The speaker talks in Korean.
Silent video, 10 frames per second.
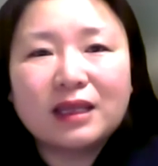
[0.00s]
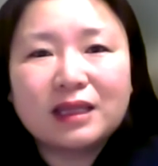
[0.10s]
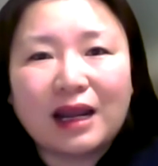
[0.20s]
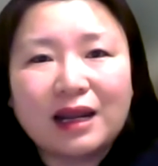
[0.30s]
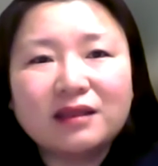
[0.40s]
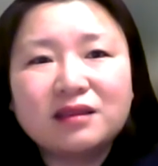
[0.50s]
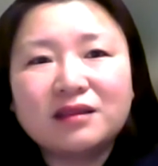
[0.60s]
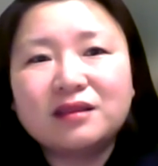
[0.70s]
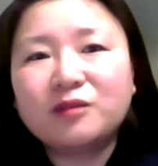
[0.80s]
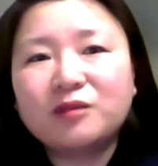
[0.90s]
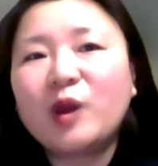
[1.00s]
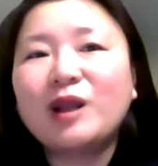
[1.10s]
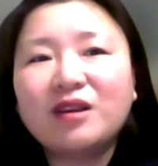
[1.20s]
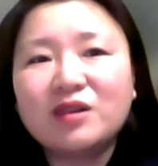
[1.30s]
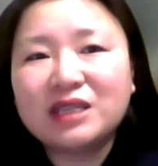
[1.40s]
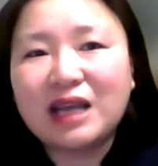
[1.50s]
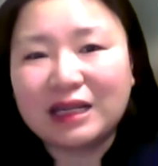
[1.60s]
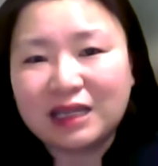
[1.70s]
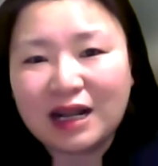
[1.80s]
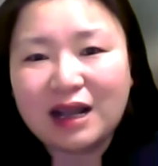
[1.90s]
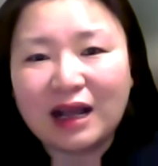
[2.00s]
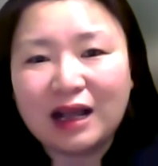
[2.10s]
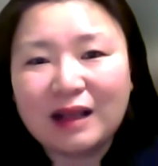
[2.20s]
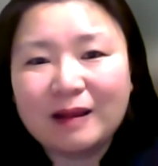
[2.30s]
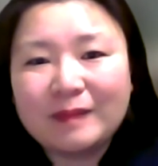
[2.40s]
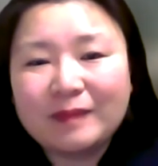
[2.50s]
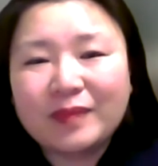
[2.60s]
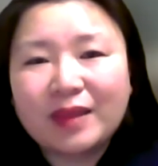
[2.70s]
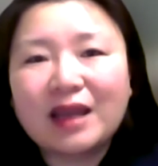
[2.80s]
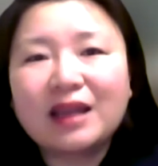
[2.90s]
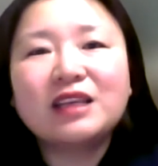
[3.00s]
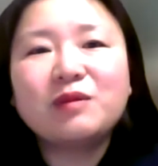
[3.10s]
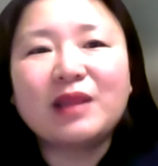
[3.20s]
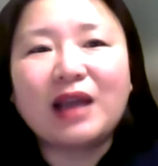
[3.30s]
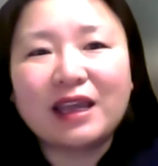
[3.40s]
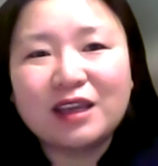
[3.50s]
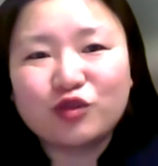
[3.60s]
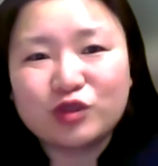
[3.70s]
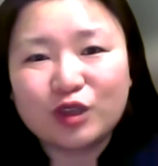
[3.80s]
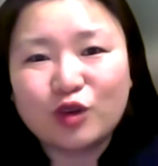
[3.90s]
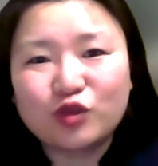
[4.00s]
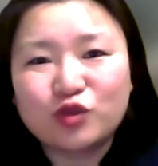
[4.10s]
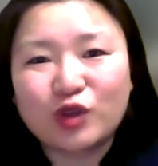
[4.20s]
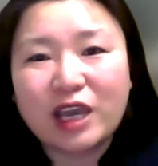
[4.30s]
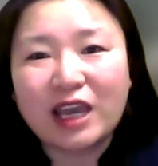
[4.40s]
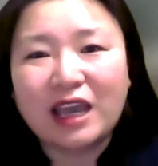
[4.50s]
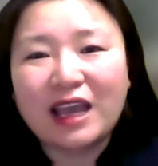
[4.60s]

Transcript: 달란트는 특별한 것이 아니라 하나님이 나에게 주신 것 중에